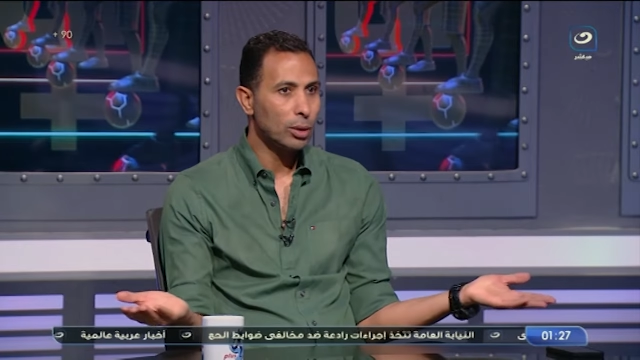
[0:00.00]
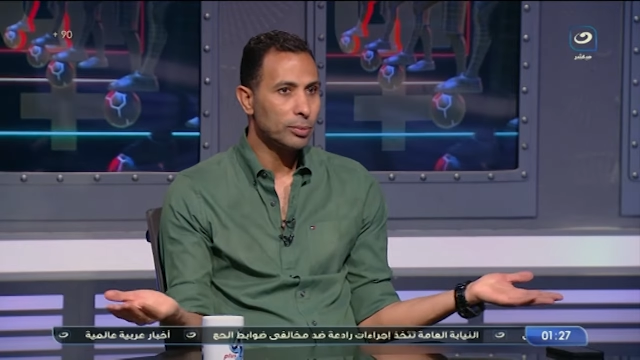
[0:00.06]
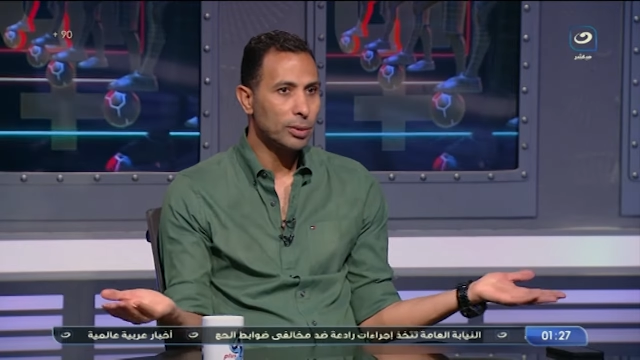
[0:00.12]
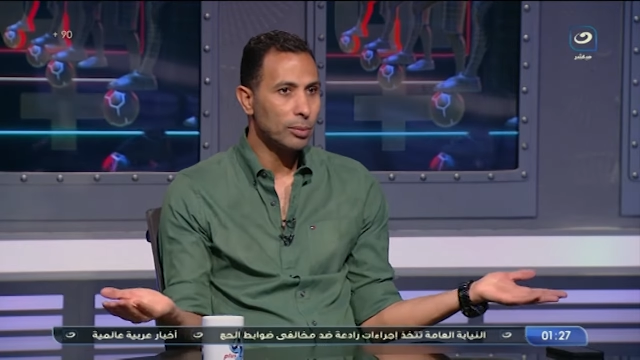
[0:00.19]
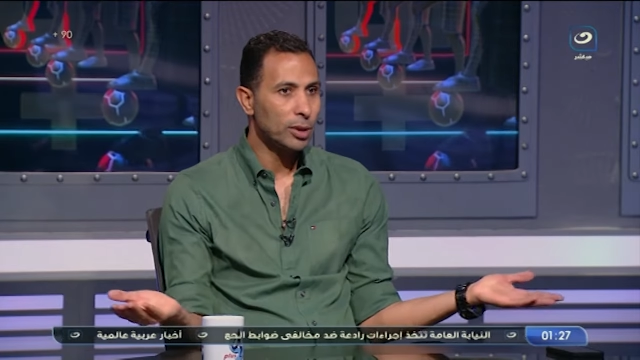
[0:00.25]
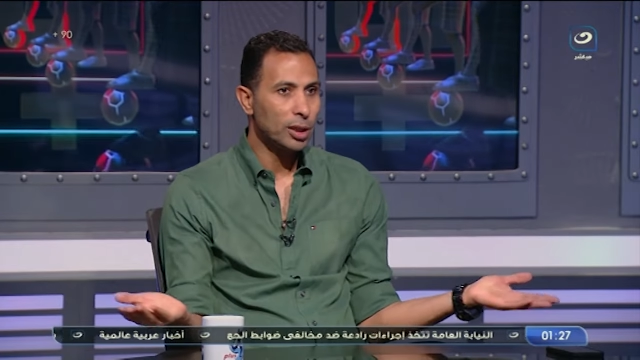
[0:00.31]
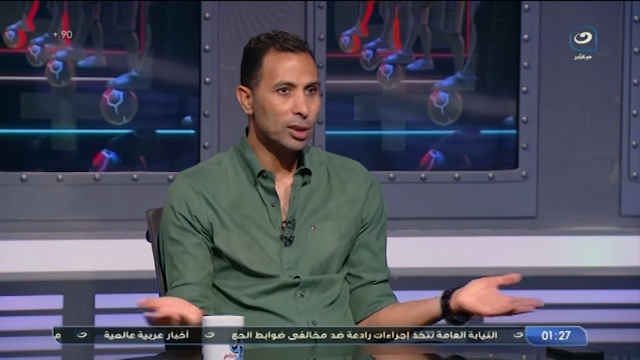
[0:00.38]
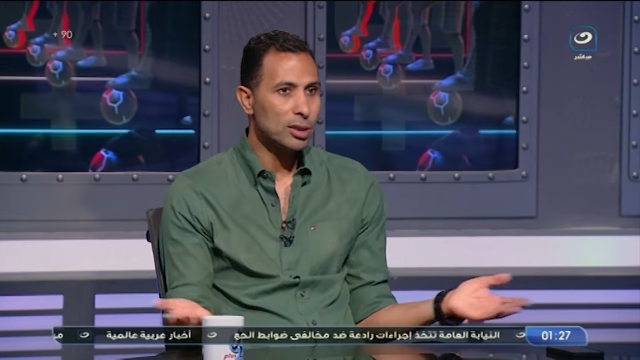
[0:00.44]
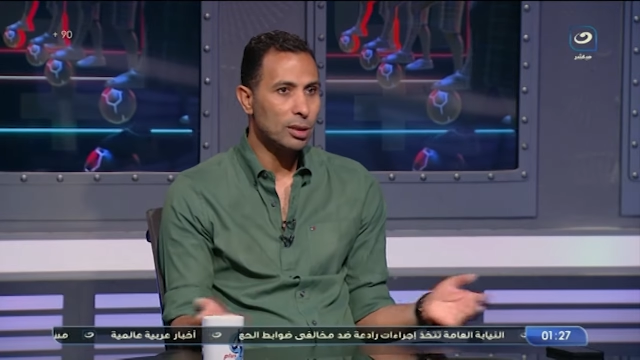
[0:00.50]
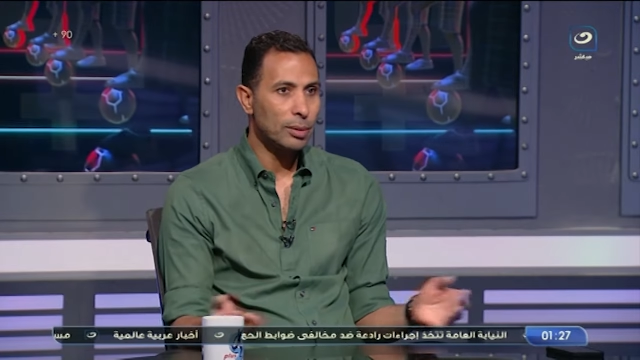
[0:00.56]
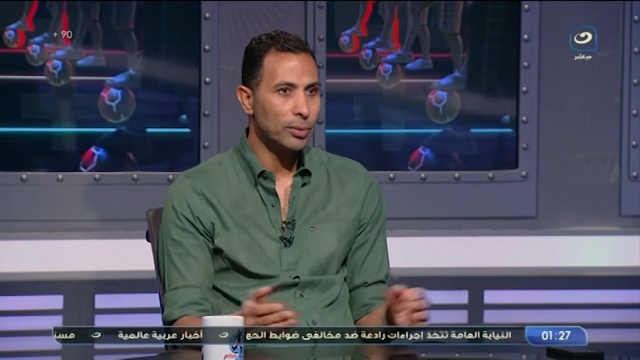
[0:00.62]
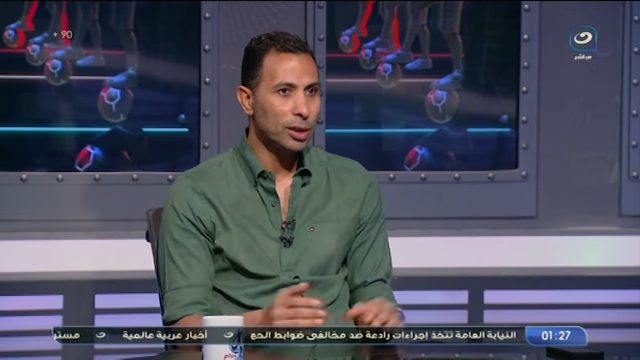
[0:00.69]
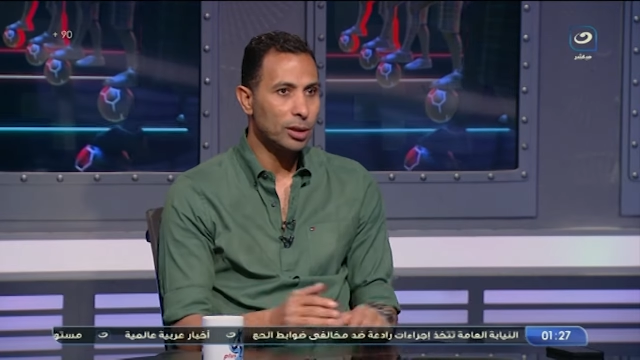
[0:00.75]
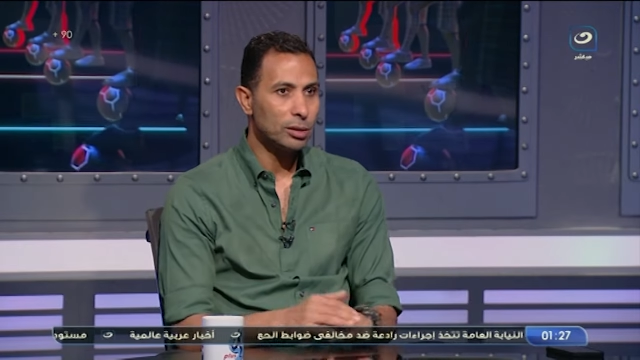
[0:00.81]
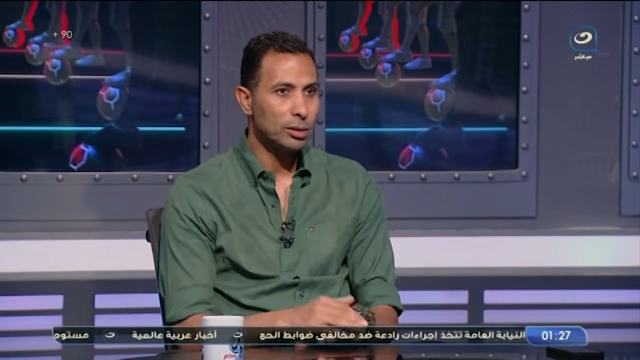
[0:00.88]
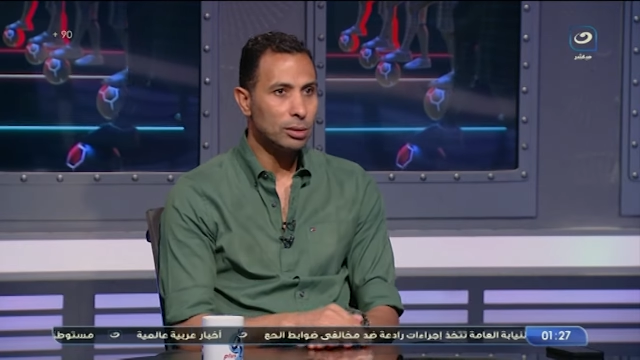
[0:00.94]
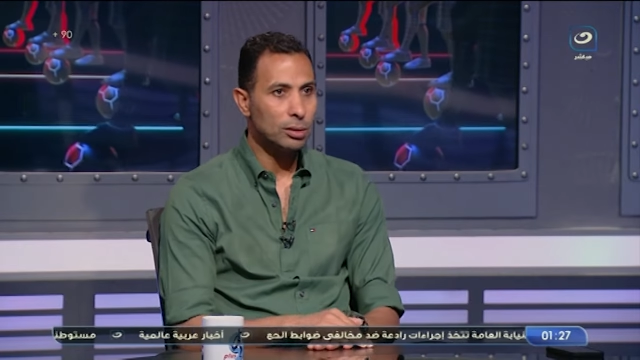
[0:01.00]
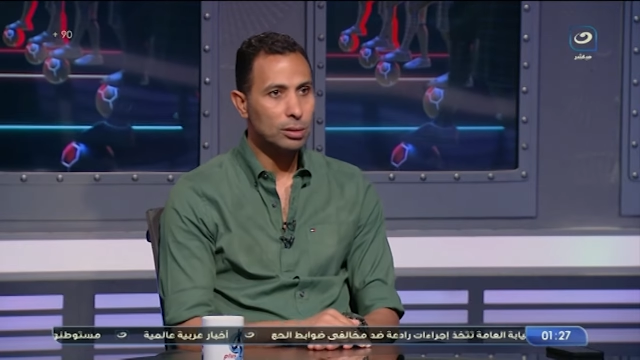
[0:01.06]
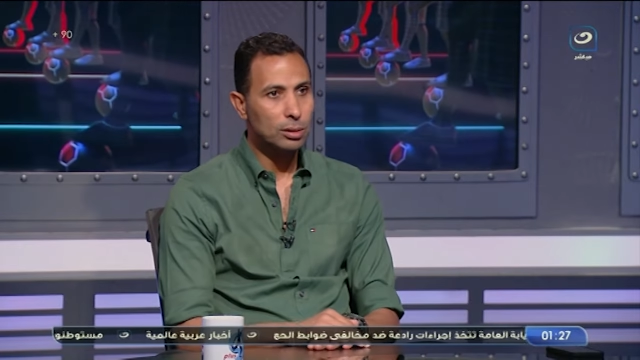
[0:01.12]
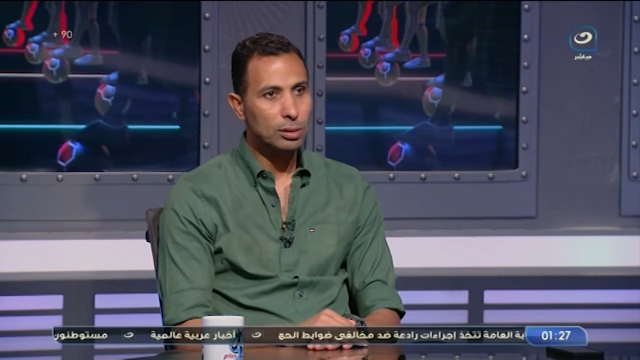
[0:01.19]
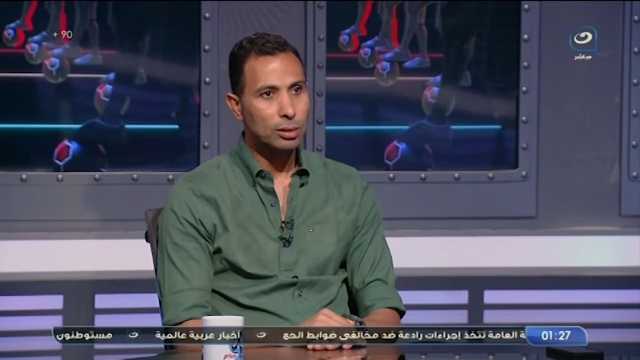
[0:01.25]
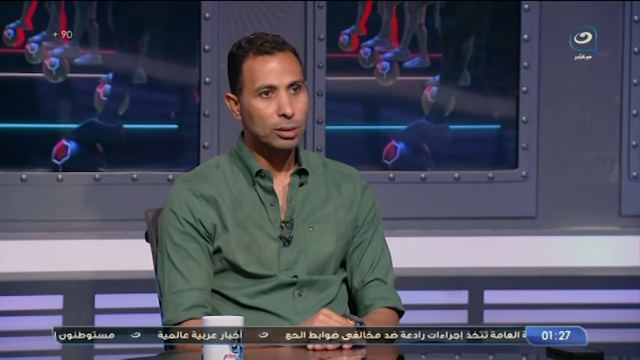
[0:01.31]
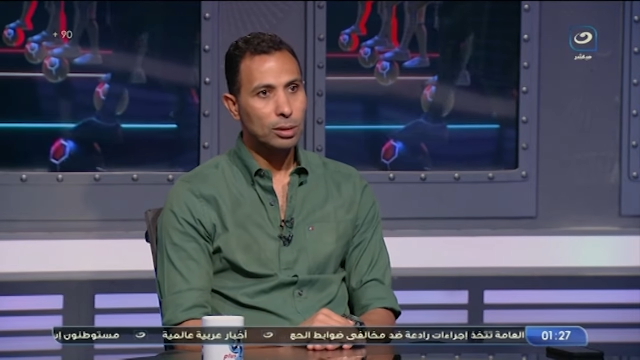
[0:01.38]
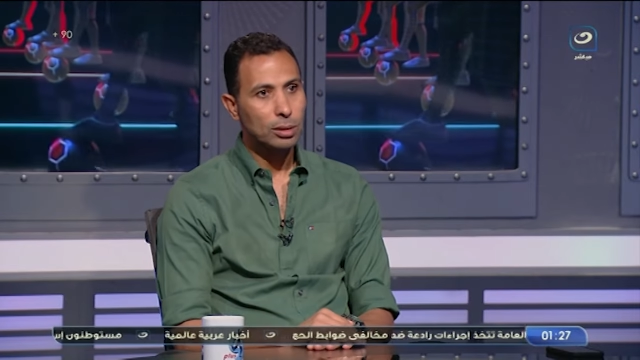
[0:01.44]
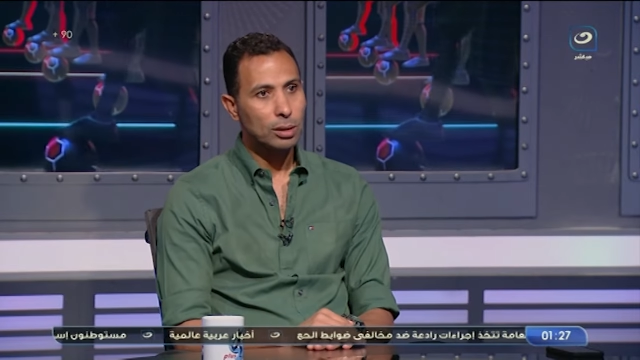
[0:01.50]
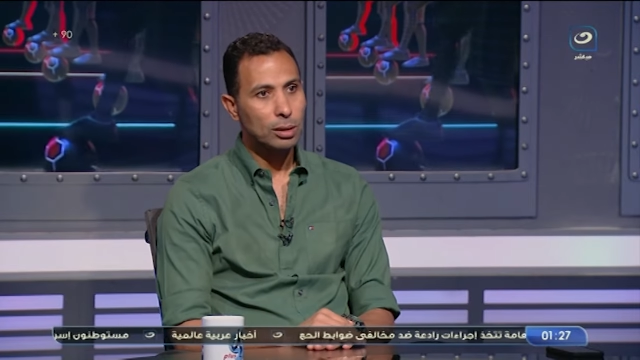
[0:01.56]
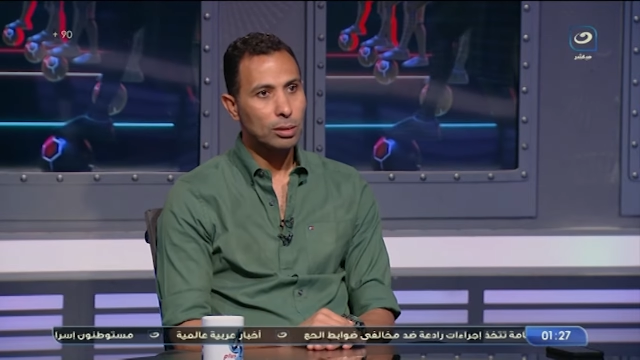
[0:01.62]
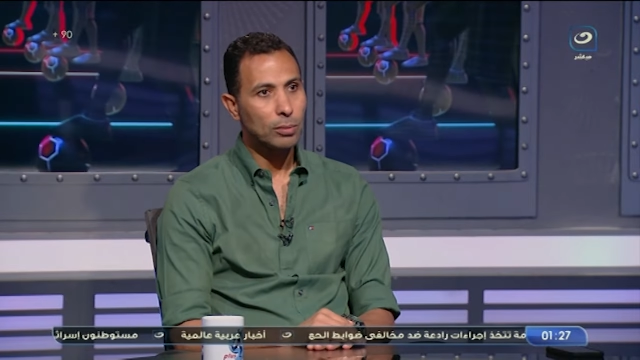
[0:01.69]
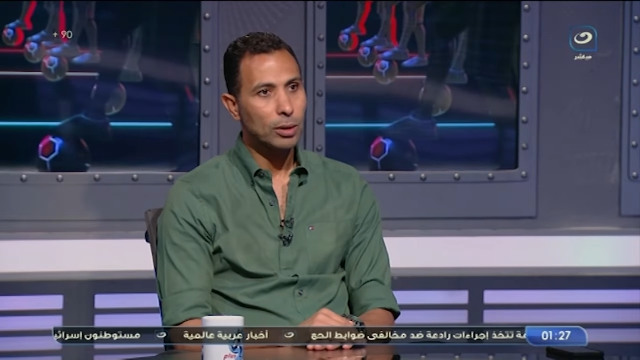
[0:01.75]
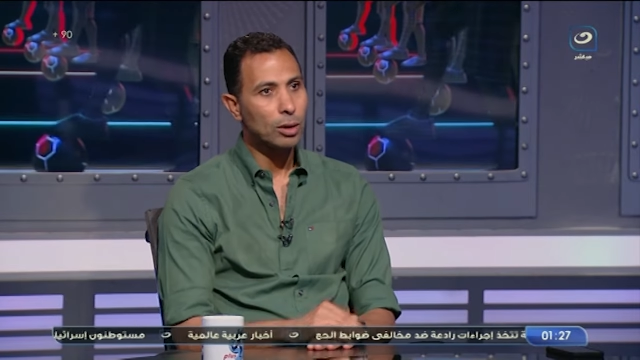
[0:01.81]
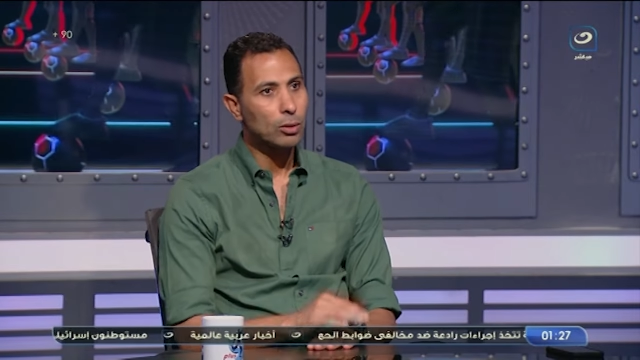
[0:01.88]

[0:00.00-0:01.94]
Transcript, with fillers: بتعمل لحساب نادي ما